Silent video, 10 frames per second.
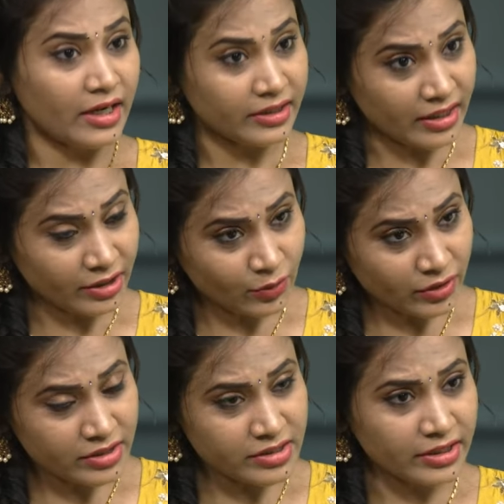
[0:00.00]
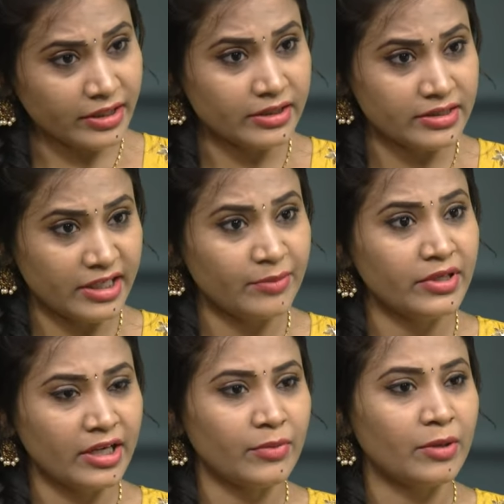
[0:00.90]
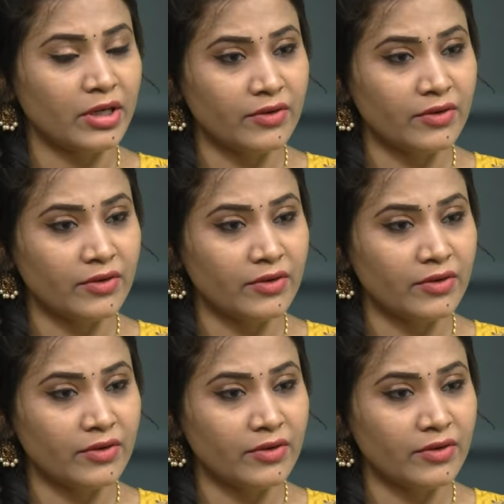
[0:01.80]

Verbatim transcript: రహదారి గురించి అట్ ద సేమ్ టైం